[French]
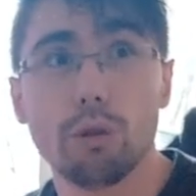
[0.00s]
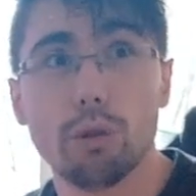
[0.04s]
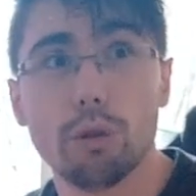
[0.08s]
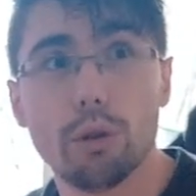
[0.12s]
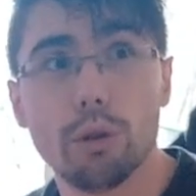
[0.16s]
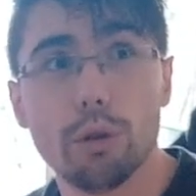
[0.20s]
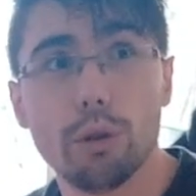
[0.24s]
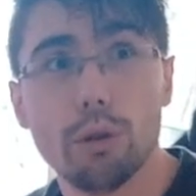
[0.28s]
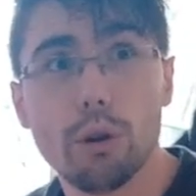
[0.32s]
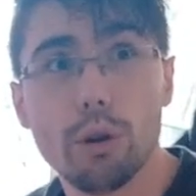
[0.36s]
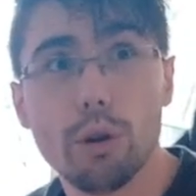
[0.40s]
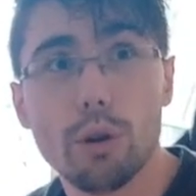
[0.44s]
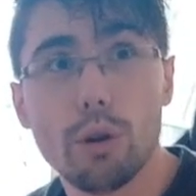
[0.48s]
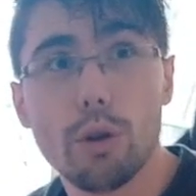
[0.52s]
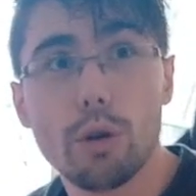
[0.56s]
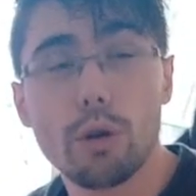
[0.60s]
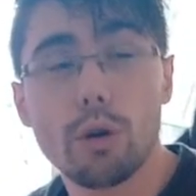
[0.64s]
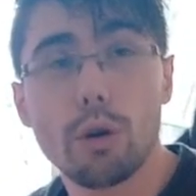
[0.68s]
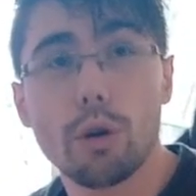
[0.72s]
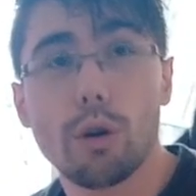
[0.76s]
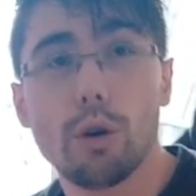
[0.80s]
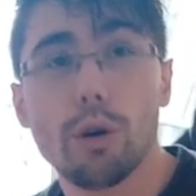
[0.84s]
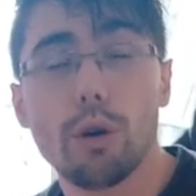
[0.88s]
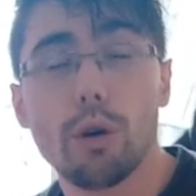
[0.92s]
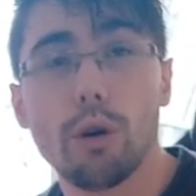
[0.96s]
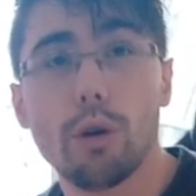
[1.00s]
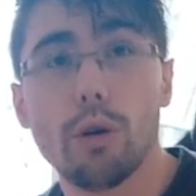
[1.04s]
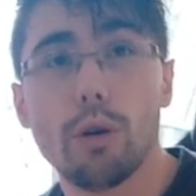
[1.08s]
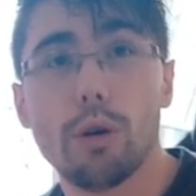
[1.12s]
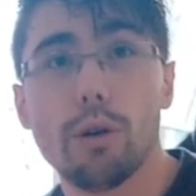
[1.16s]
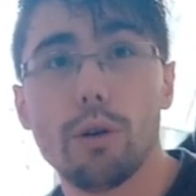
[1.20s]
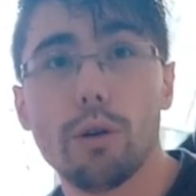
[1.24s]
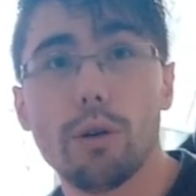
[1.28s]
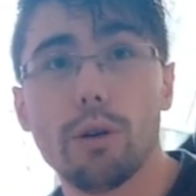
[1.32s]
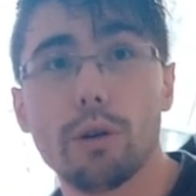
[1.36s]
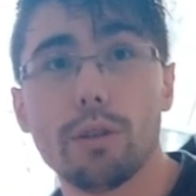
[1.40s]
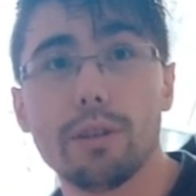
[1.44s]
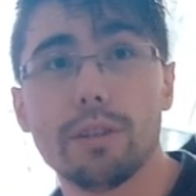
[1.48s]
de
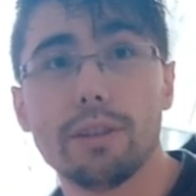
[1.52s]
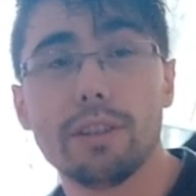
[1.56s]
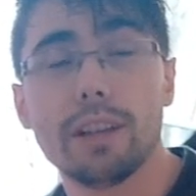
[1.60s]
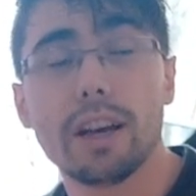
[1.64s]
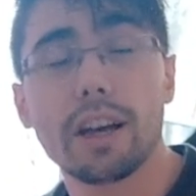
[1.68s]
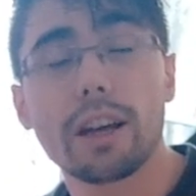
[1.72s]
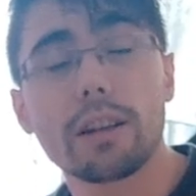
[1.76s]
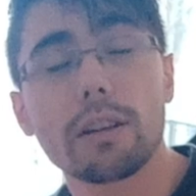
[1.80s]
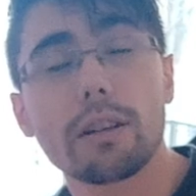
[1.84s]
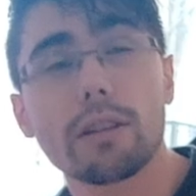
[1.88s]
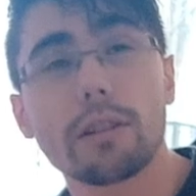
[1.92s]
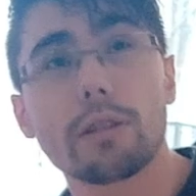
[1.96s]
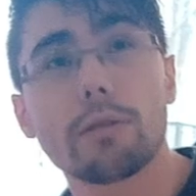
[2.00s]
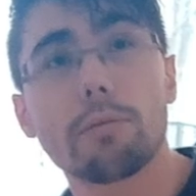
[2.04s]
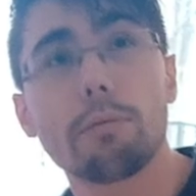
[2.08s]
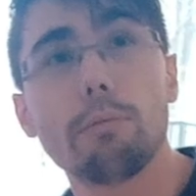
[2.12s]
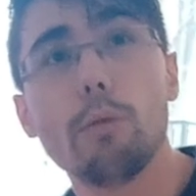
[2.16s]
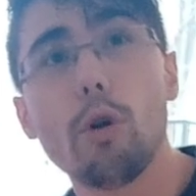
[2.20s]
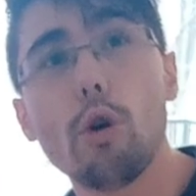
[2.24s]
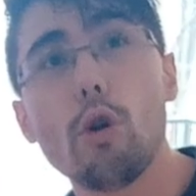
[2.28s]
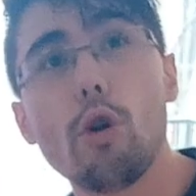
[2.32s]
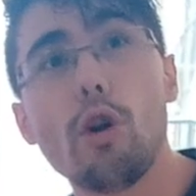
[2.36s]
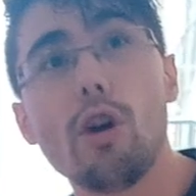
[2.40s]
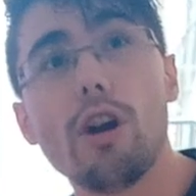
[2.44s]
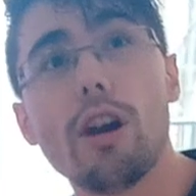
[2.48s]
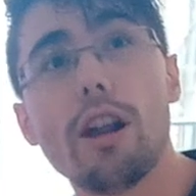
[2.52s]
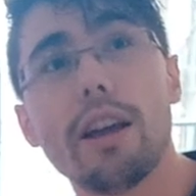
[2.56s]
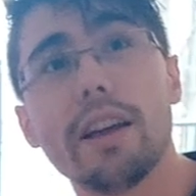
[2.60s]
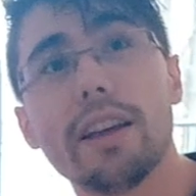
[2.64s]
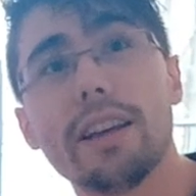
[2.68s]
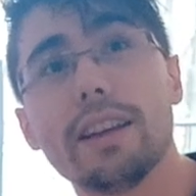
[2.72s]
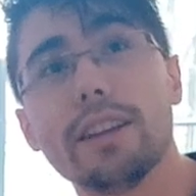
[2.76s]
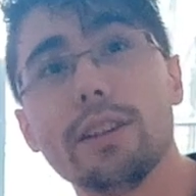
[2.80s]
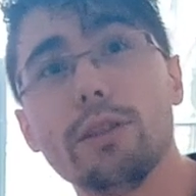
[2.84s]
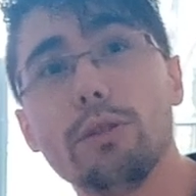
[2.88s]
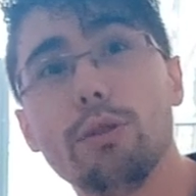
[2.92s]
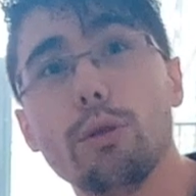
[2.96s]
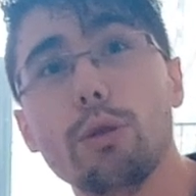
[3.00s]
euh, Dark Maul
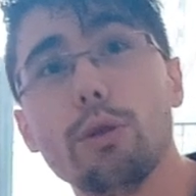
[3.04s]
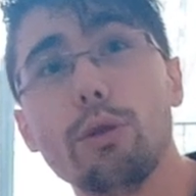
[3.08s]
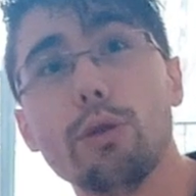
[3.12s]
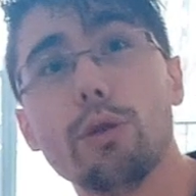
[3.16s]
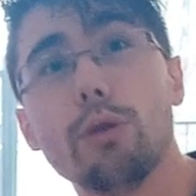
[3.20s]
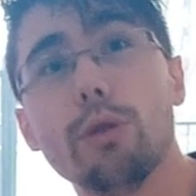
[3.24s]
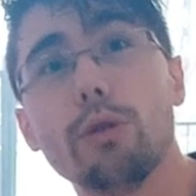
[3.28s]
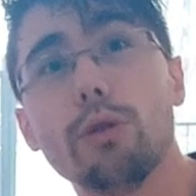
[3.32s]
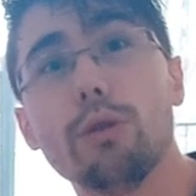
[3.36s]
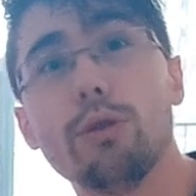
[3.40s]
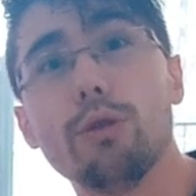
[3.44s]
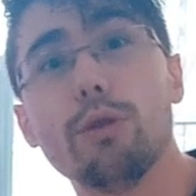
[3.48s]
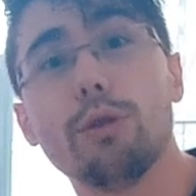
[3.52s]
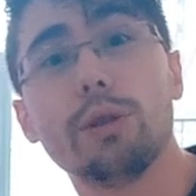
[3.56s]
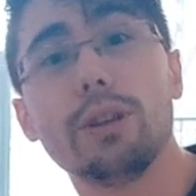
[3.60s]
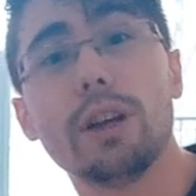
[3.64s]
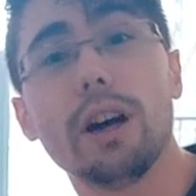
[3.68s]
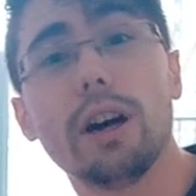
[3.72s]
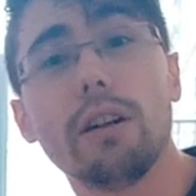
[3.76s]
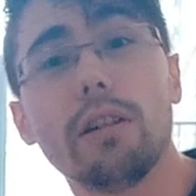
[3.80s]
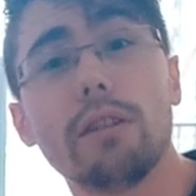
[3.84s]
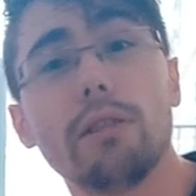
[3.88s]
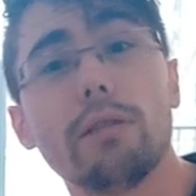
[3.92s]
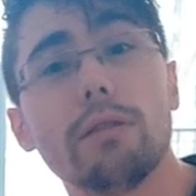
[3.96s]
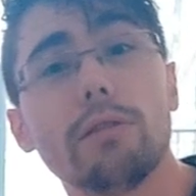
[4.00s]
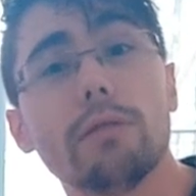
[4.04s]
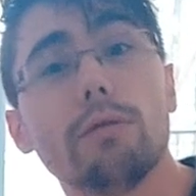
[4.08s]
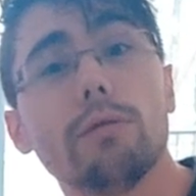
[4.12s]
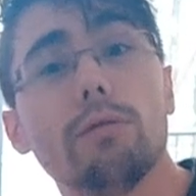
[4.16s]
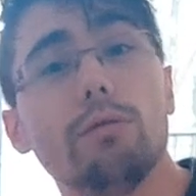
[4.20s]
et de Yoda.